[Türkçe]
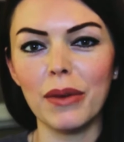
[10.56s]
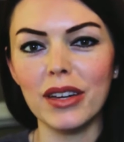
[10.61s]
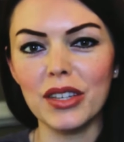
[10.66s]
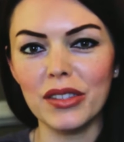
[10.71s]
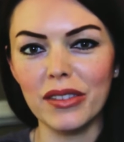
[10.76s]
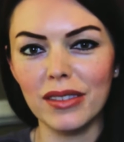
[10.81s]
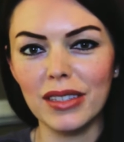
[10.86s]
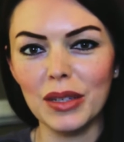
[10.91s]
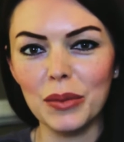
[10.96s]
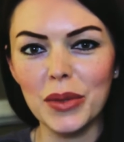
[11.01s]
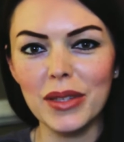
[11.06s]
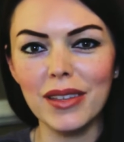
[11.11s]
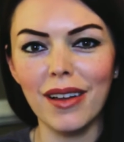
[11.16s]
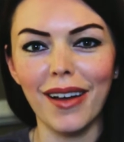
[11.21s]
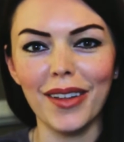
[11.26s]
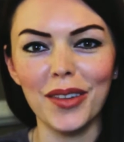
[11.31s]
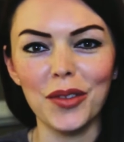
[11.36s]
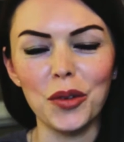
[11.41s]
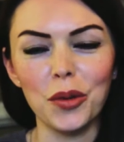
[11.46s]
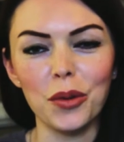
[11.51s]
başladığımızı
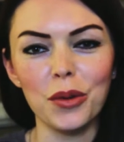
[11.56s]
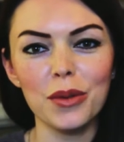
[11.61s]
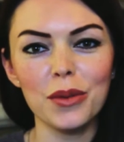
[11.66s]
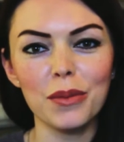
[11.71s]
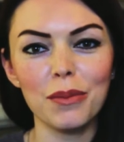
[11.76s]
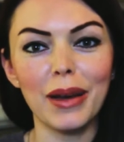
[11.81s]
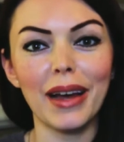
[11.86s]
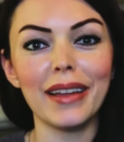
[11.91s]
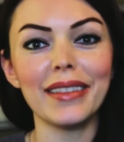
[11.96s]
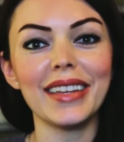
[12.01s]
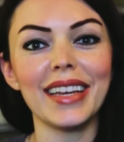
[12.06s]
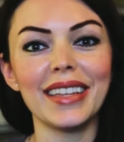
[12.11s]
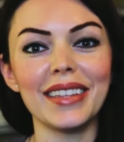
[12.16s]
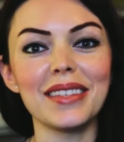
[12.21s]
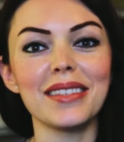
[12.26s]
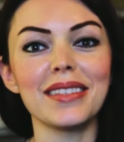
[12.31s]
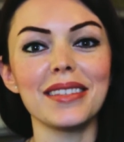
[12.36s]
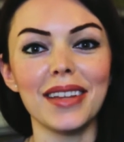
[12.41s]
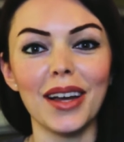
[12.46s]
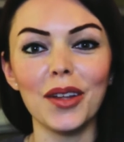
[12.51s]
anlıyoruz. Ben de en
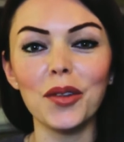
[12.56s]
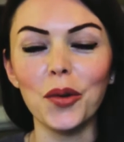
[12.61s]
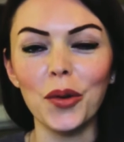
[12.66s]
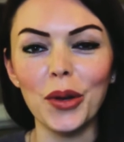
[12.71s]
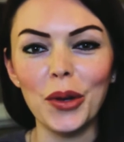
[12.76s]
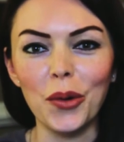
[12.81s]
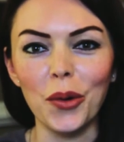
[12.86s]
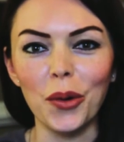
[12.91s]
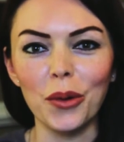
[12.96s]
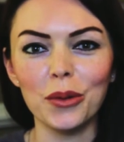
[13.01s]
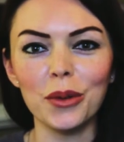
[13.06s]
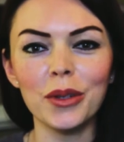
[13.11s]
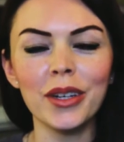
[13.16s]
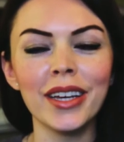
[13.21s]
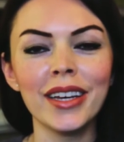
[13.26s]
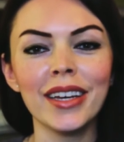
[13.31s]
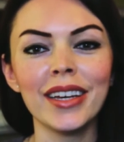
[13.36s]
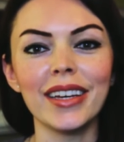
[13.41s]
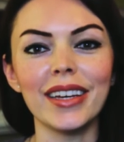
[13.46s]
azından öyle oldu.